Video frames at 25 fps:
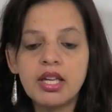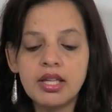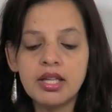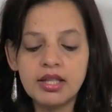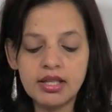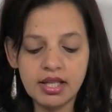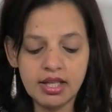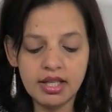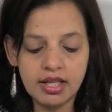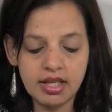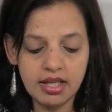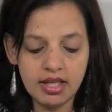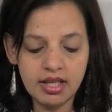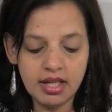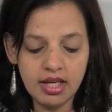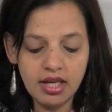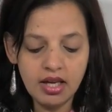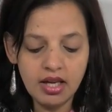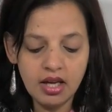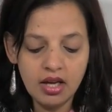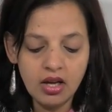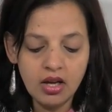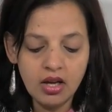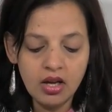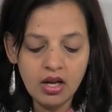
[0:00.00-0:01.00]
ही देखेंगे
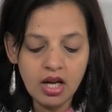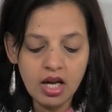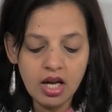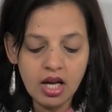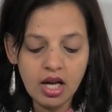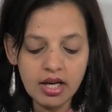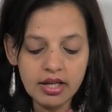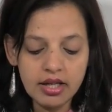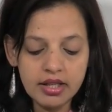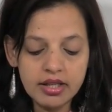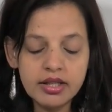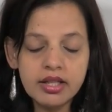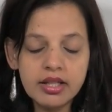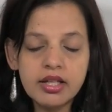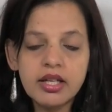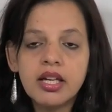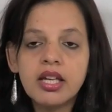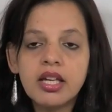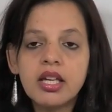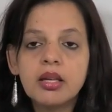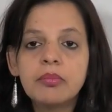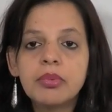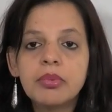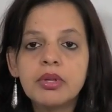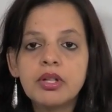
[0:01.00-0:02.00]
अगर
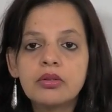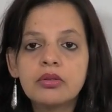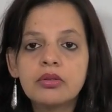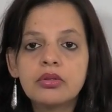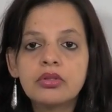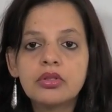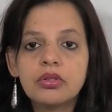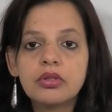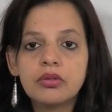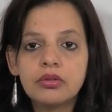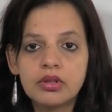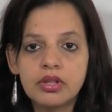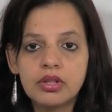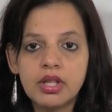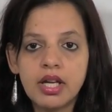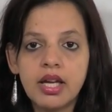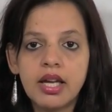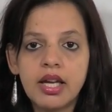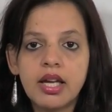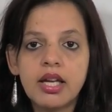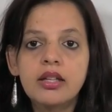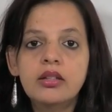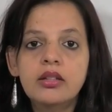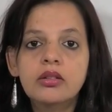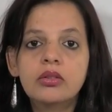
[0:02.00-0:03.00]
कहीं पर कुछ होता
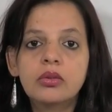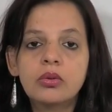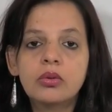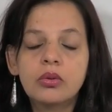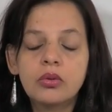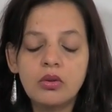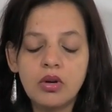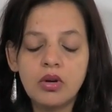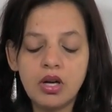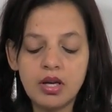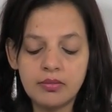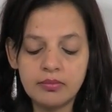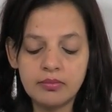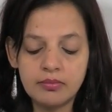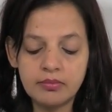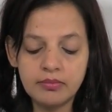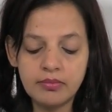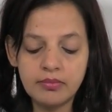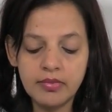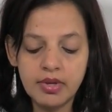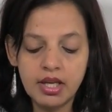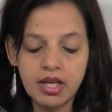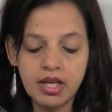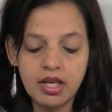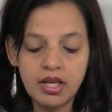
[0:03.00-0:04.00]
है तो
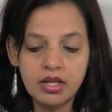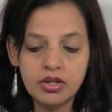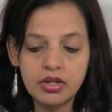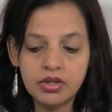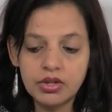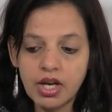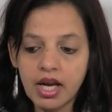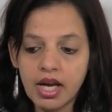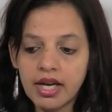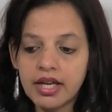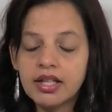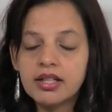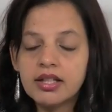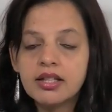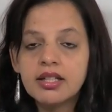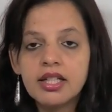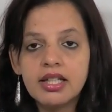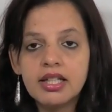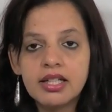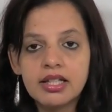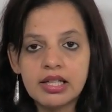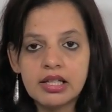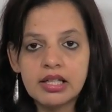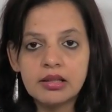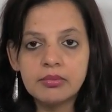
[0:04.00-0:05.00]
हम शायद
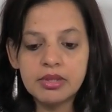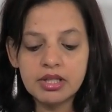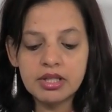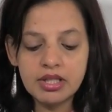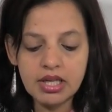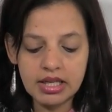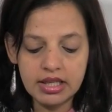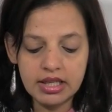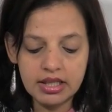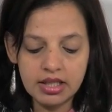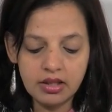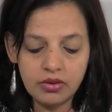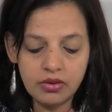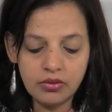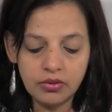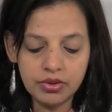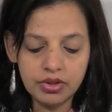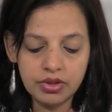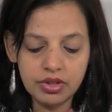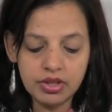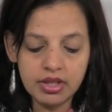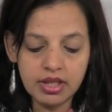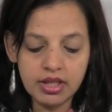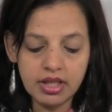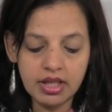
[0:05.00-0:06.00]
डिटेल में जाने की
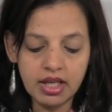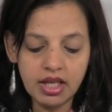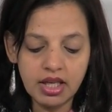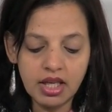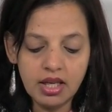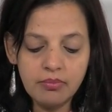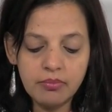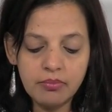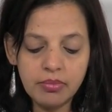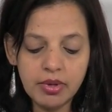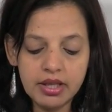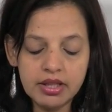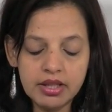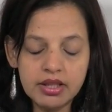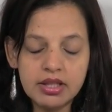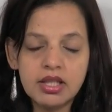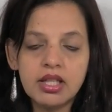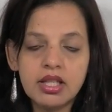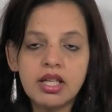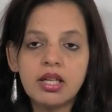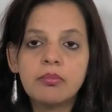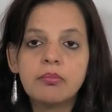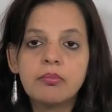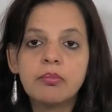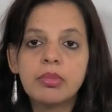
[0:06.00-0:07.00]
कोशिश करेंगे
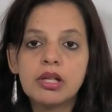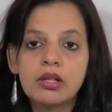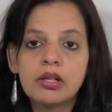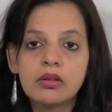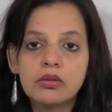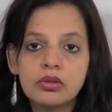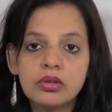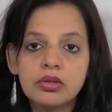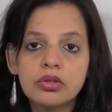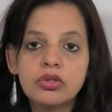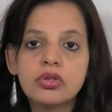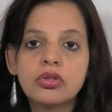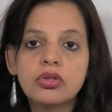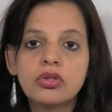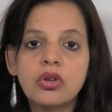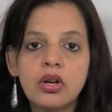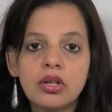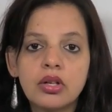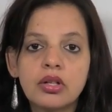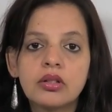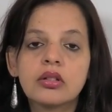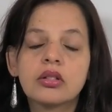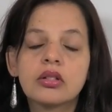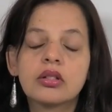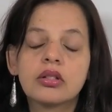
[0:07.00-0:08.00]
बट ये बिल्कुल
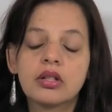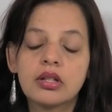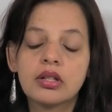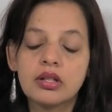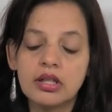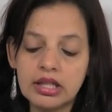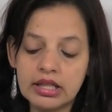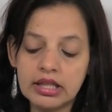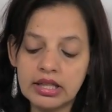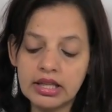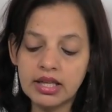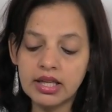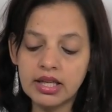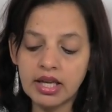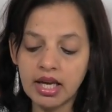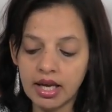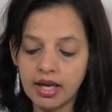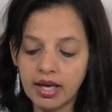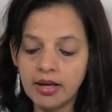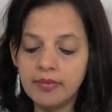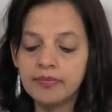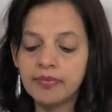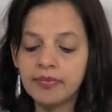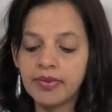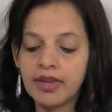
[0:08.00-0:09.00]
शॉर्ट रीडिंग
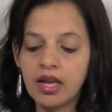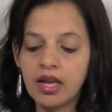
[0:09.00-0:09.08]
है